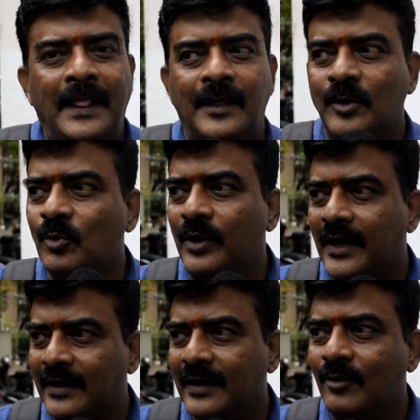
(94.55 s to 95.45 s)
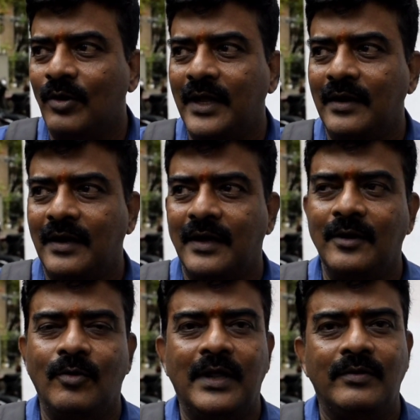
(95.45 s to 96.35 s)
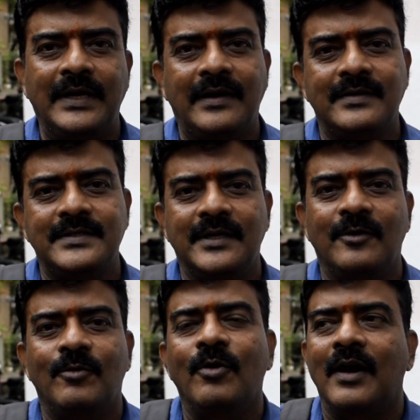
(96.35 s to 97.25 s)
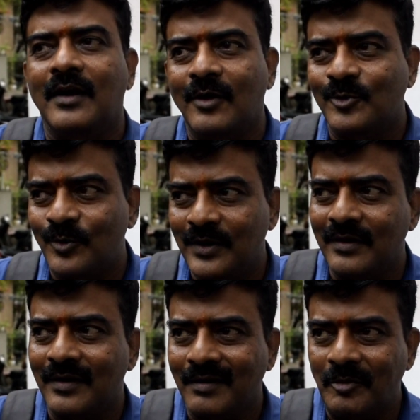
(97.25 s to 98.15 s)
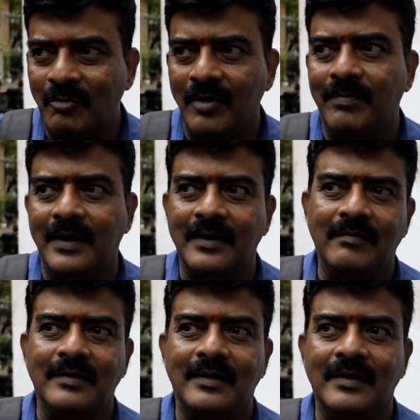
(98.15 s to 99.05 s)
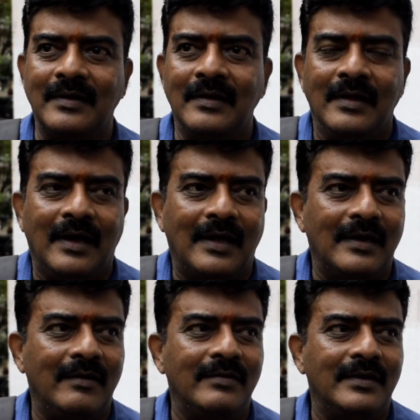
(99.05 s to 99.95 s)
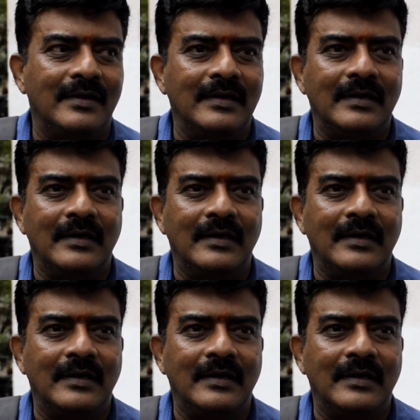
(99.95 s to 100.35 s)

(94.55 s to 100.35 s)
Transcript: இது வந்து ஒரு நகைக்கொள்ளை நகைக்கொள்ளை வந்து இன்ட்ரெஸ்டிங்காக எவ்வளோ அழகாக சொல்லியிருக்கலாம் எவ்வளோ படங்கள் வந்திருக்கு அதெல்லாம் விட்டுட்டு